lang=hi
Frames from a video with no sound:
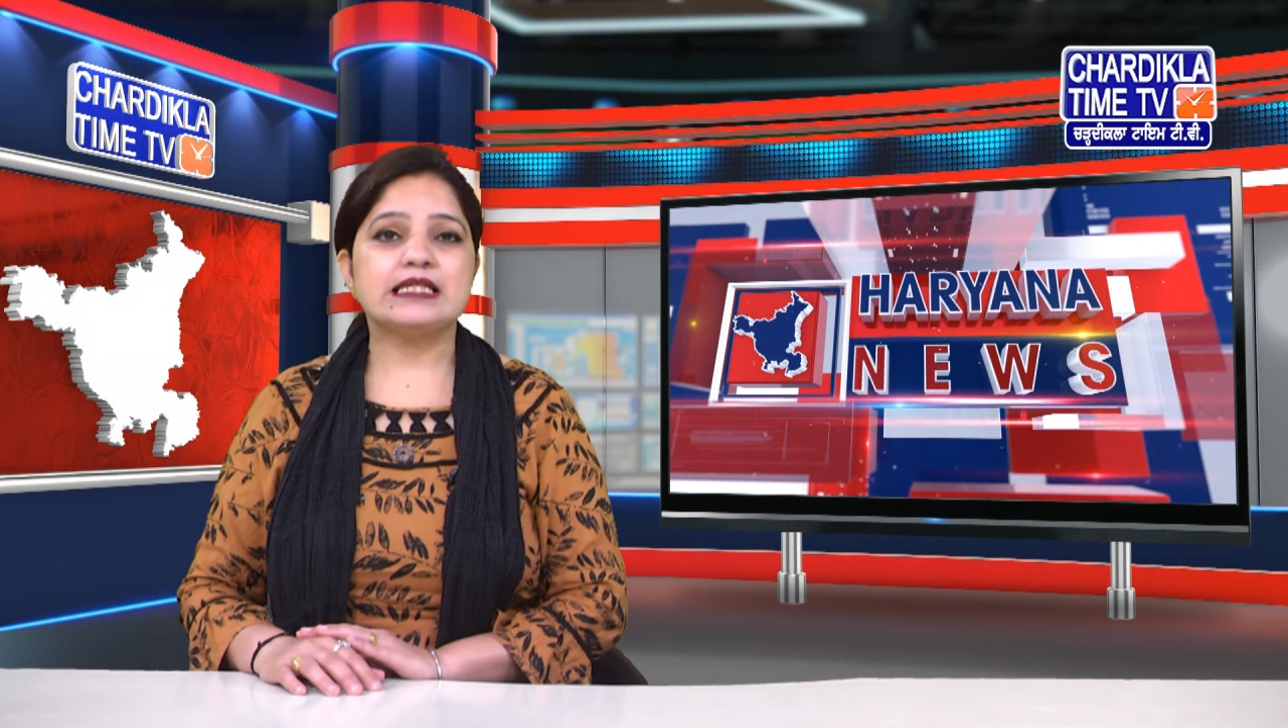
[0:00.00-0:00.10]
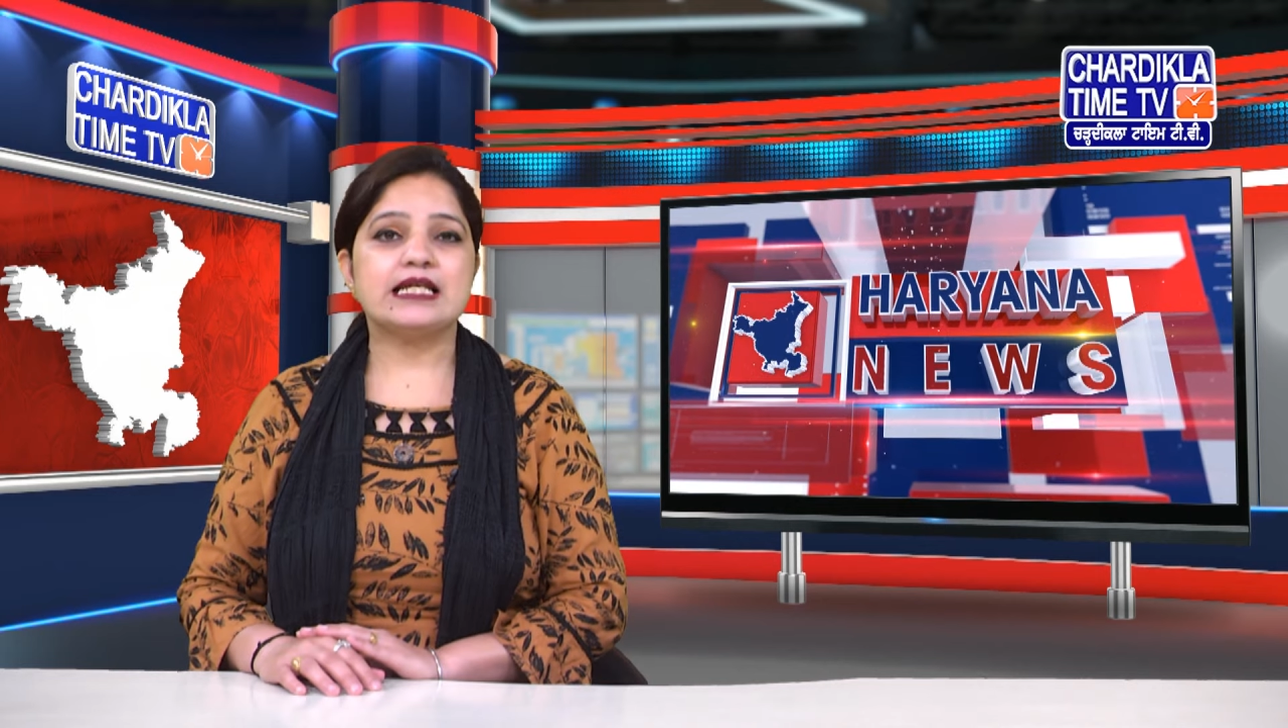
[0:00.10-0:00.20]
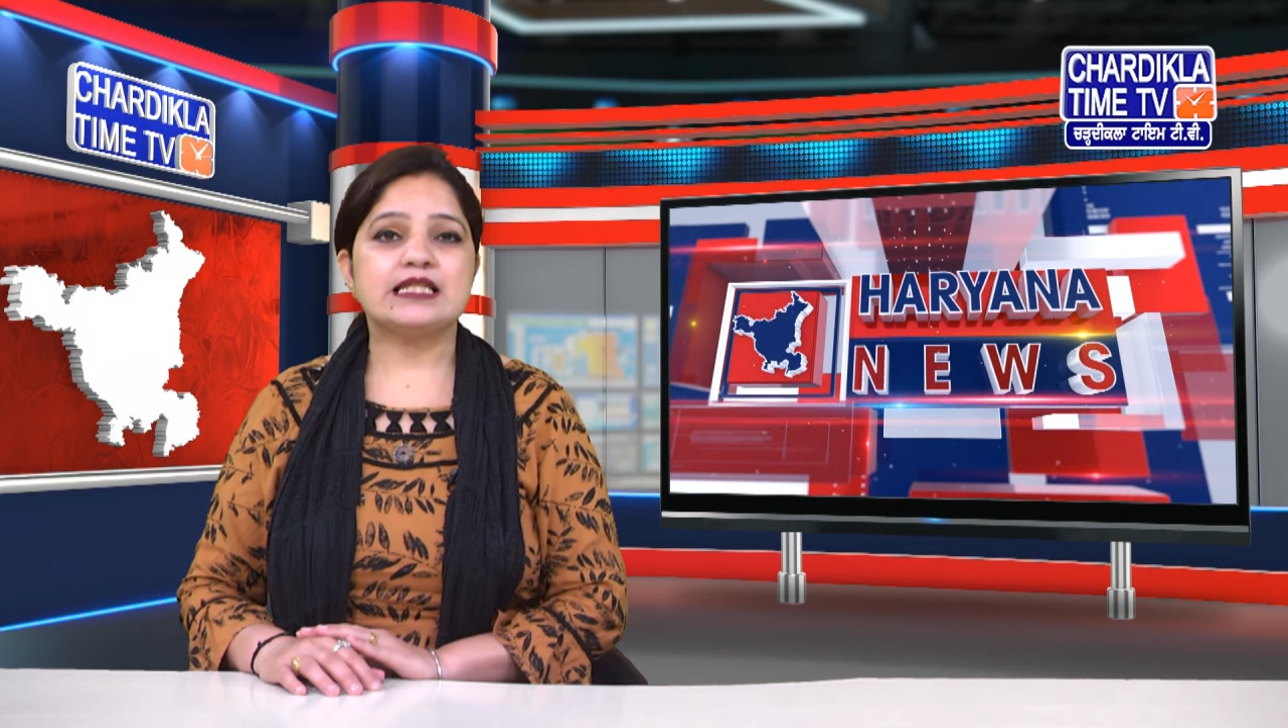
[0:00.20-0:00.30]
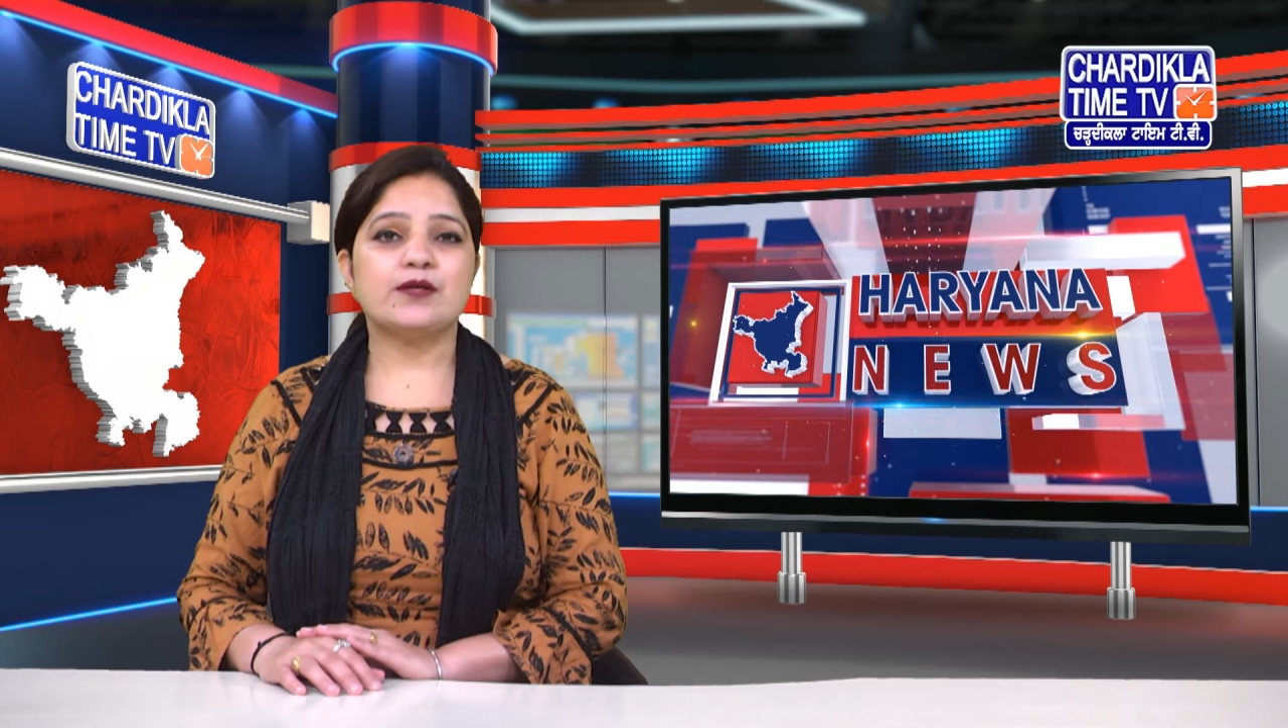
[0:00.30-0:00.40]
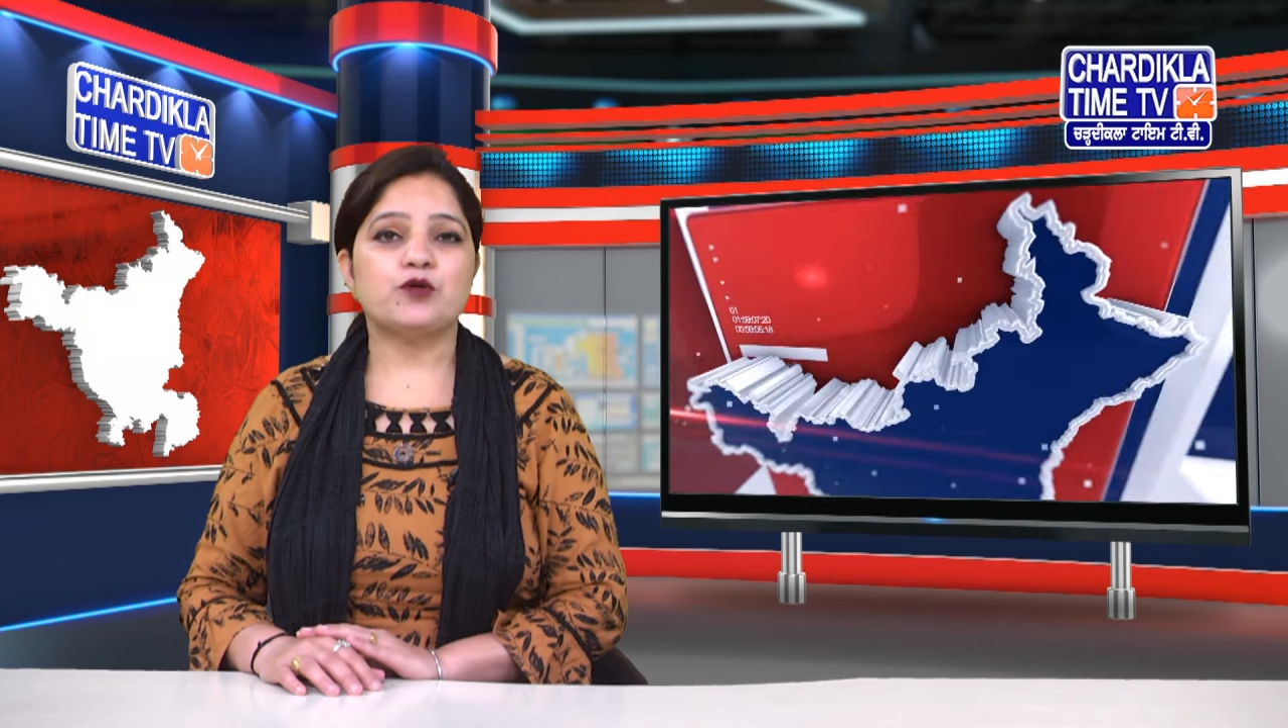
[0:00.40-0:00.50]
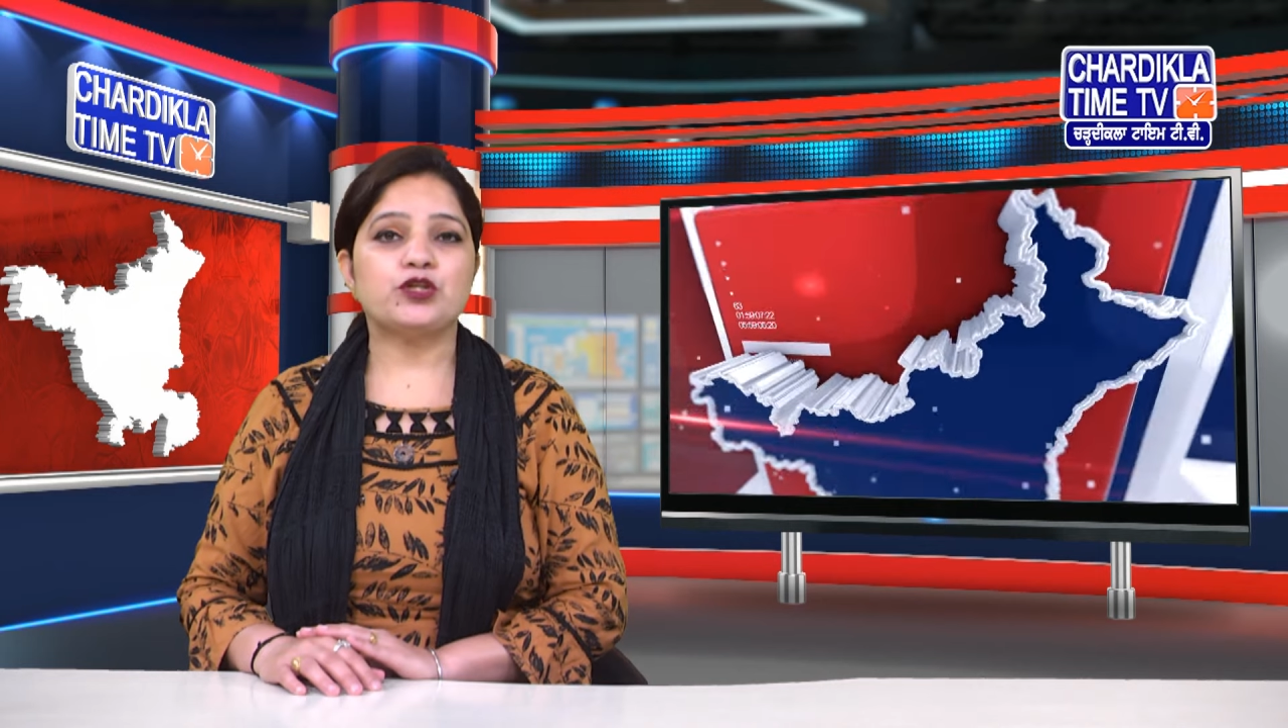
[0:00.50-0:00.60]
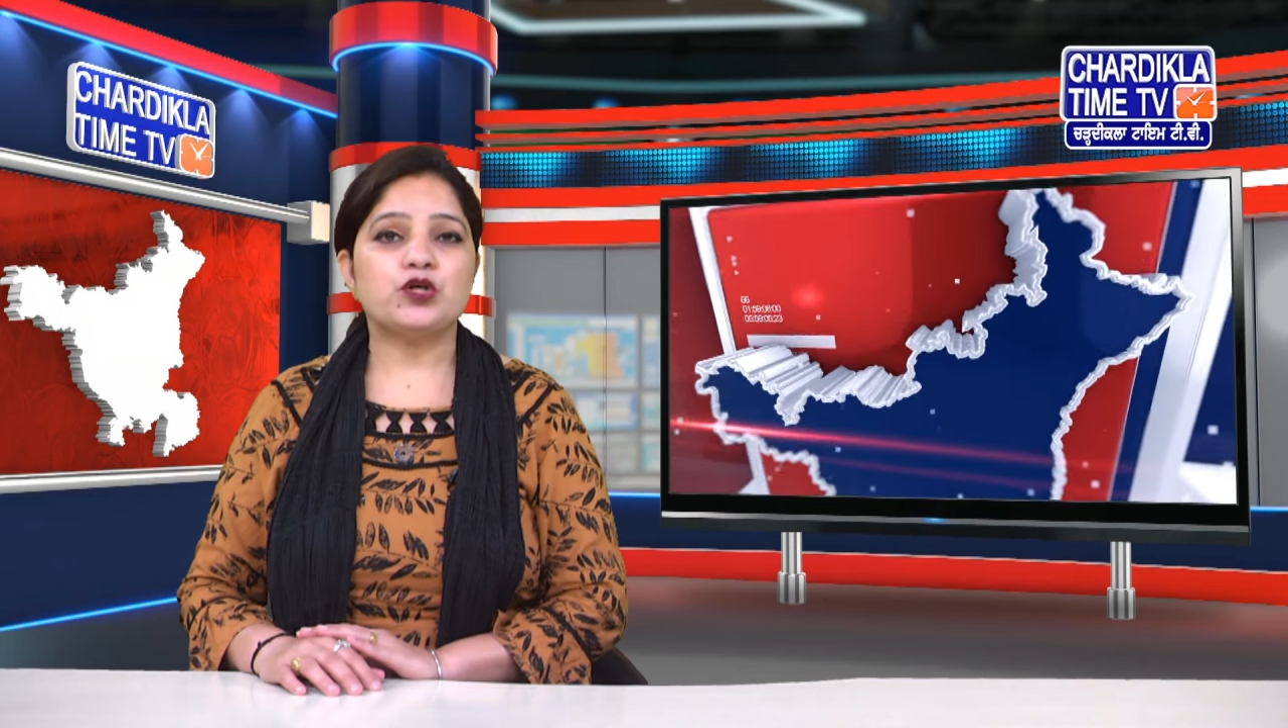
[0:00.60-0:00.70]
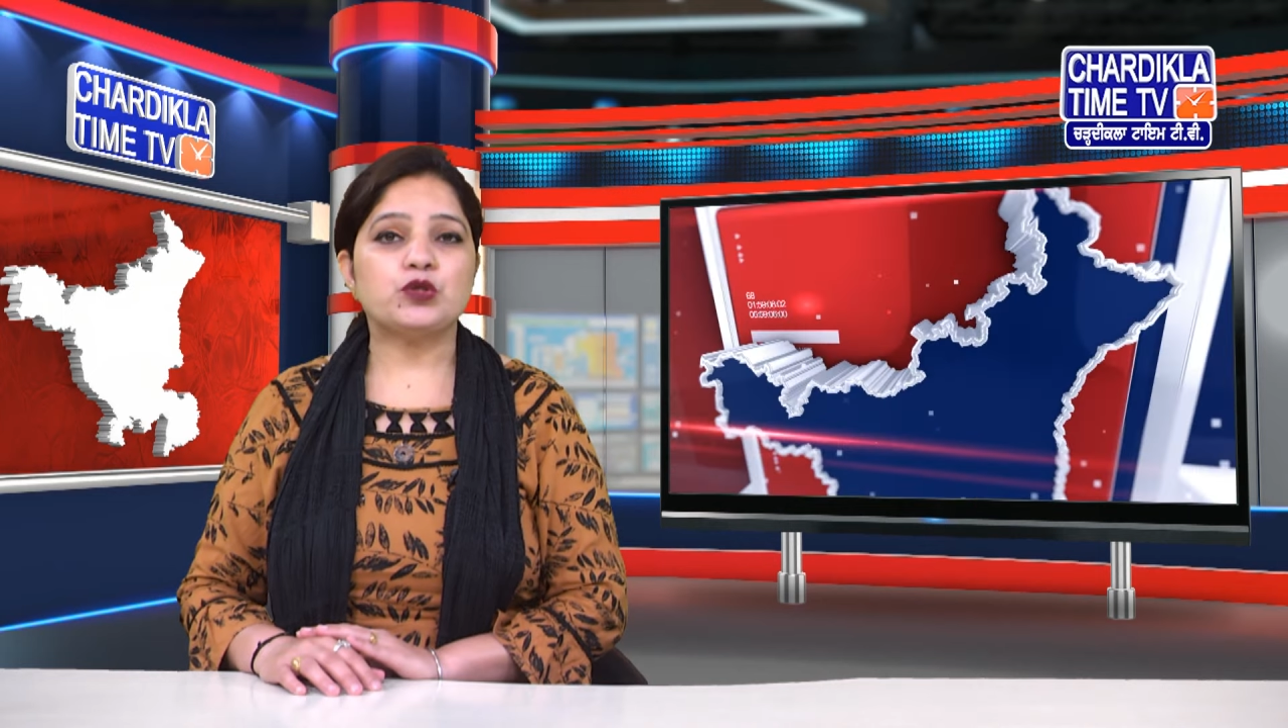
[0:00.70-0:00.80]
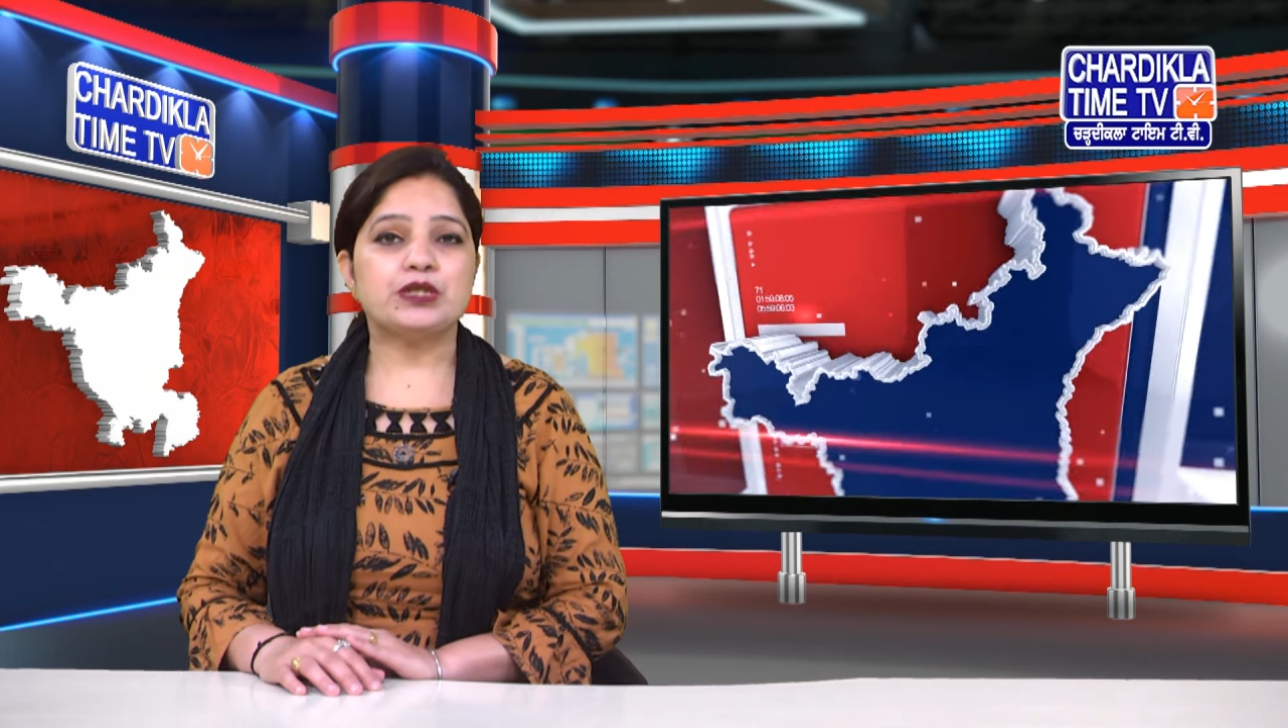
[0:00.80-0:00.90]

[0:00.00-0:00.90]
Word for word: नरेंद्र मोदी को